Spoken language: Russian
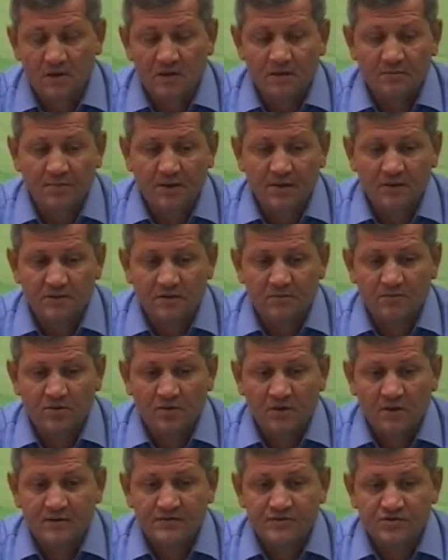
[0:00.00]
Поэтому
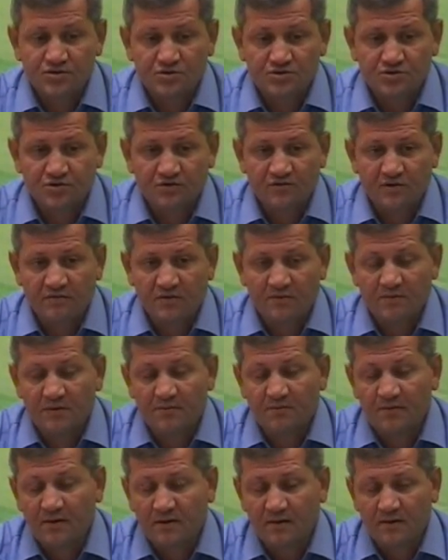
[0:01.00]
все, что во время
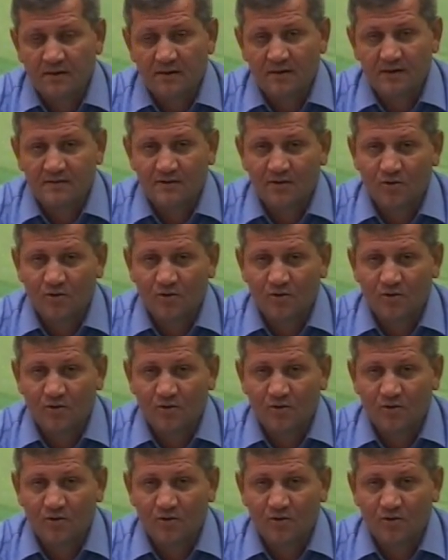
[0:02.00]
брака, это